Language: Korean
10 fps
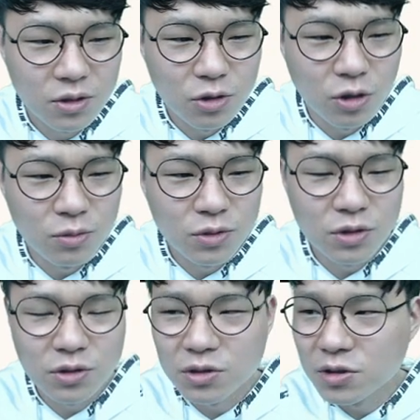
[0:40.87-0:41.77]

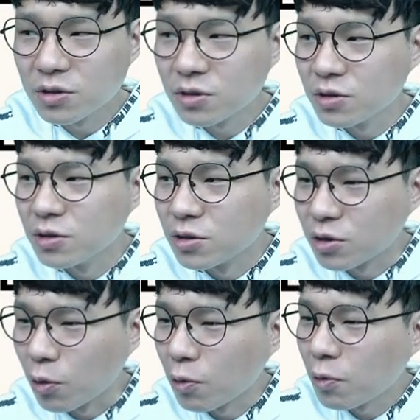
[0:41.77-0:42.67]
여러분들은 그
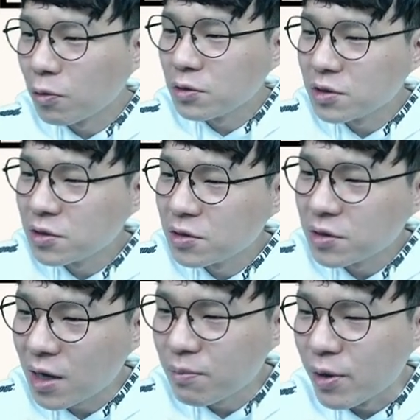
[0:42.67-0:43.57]
결혼을
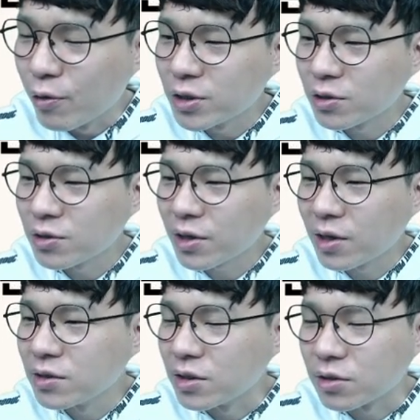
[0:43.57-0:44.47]
할 배우자
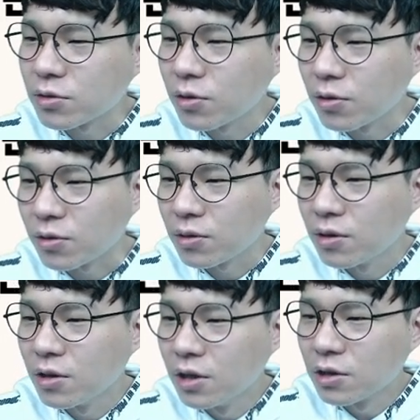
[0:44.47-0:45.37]
선택하는 데 있어서
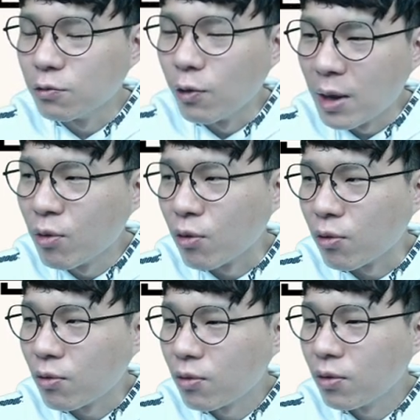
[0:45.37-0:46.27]
그 외모,
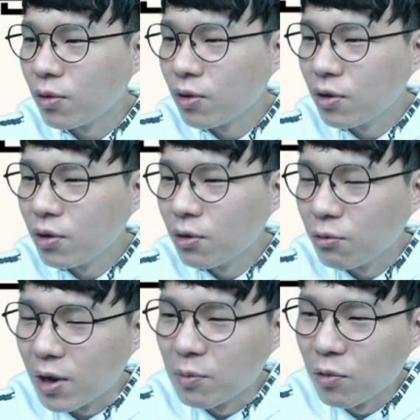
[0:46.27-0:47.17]

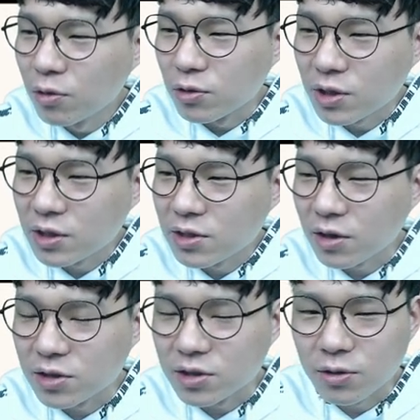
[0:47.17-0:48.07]
외모를 어떻게
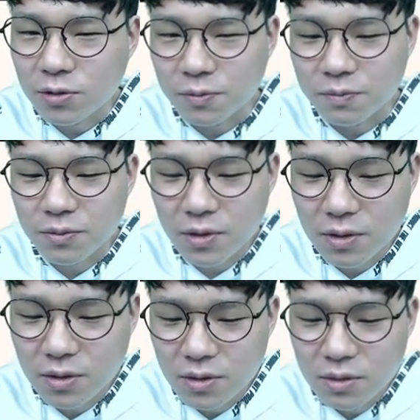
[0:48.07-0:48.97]
생각하시나요?
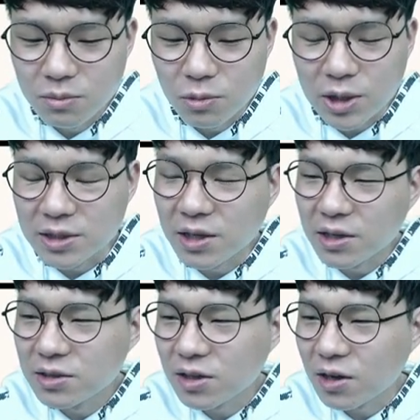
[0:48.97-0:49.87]
뭐
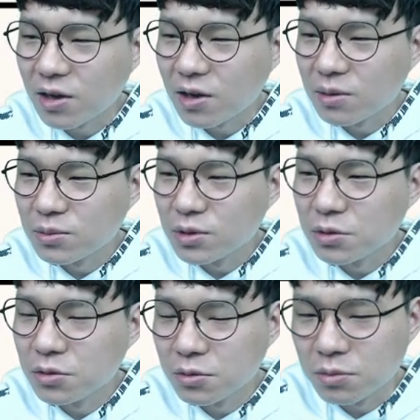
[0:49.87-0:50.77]
잘생긴
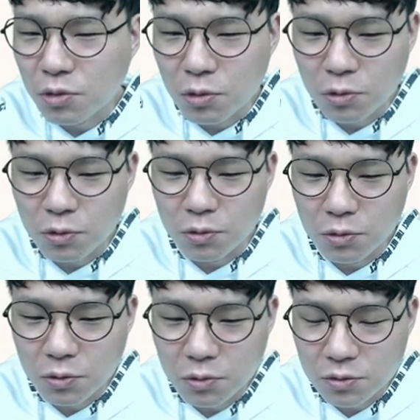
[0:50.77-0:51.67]
사람을 뭐
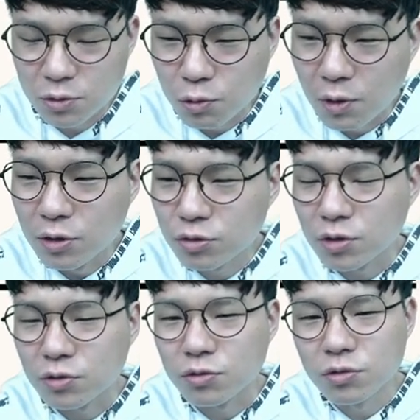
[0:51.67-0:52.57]
좋아할 수도
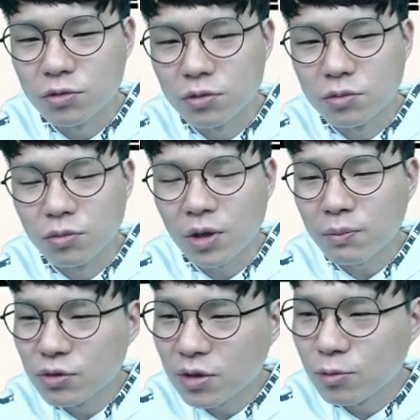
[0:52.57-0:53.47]
있고, 뭐
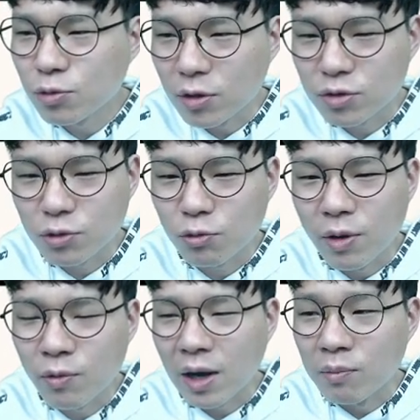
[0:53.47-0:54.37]
예쁜 사람 좋아할 수도 있고,
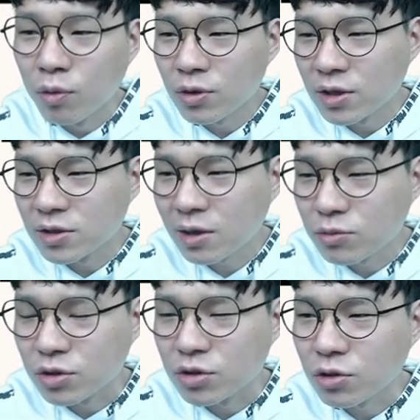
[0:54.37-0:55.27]
외모를 안 본다는 사람도
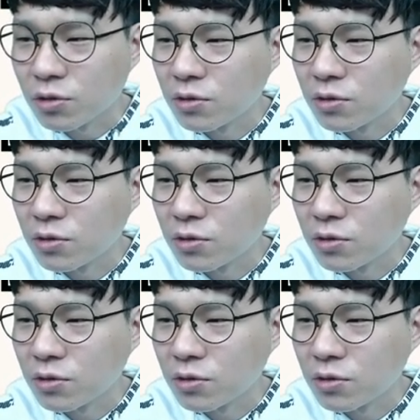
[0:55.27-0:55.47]
있죠.